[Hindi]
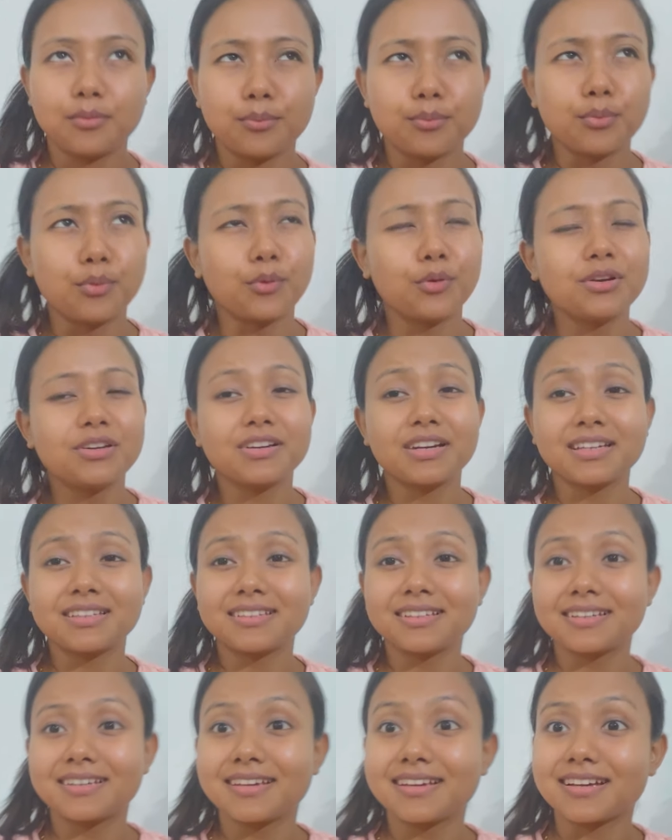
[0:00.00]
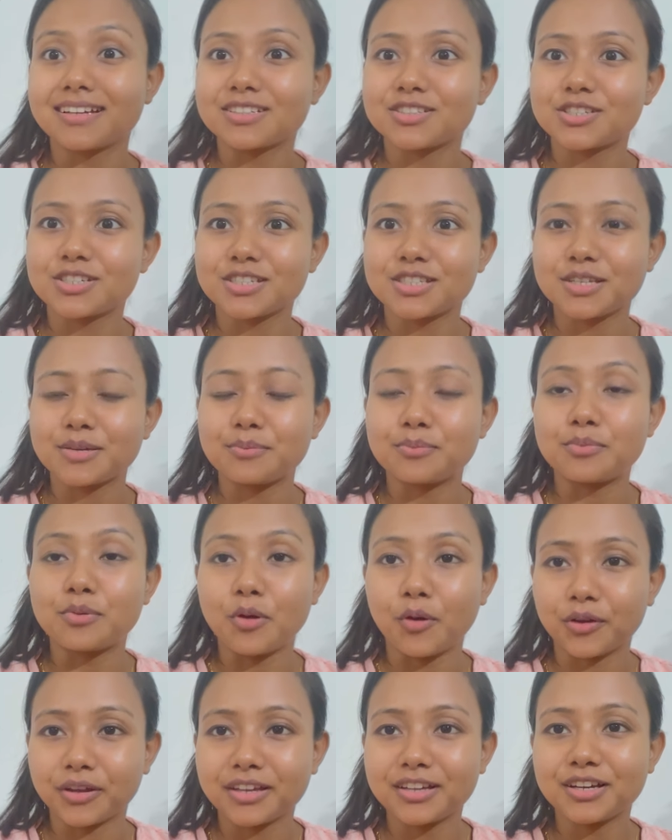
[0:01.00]
बोल रही थी कि अच्छे से
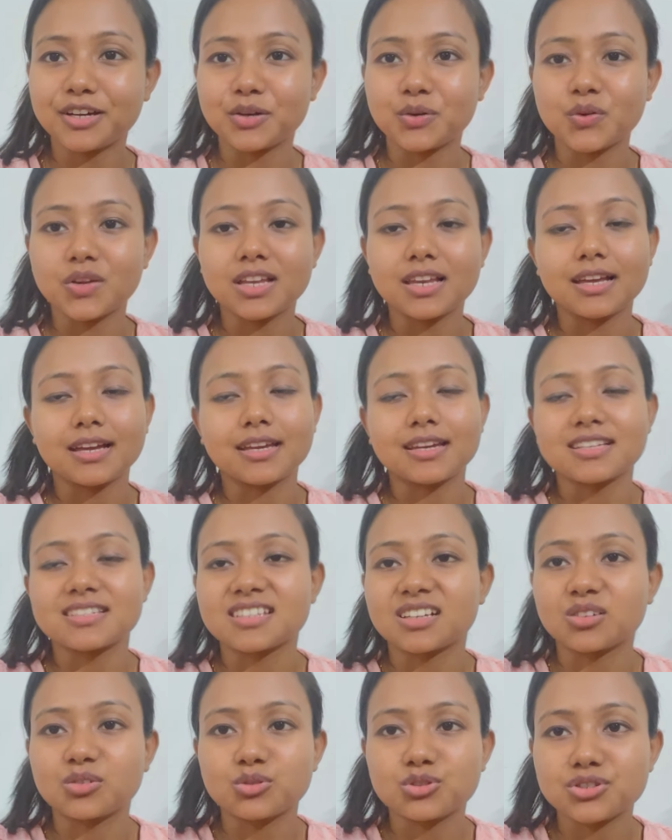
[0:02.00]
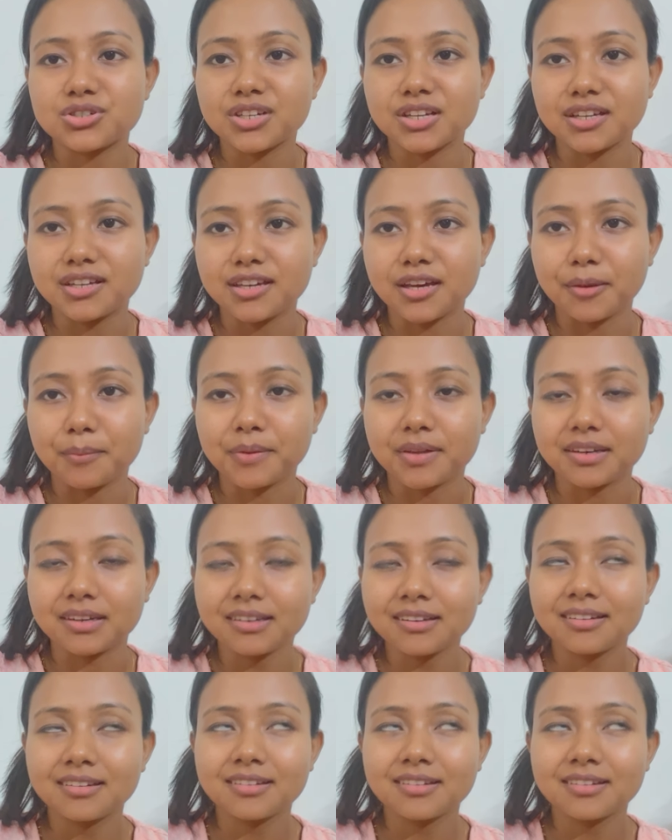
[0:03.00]
ब्लॉगिंग करूँगी लेकिन ऐसा कुछ नहीं किया मैंने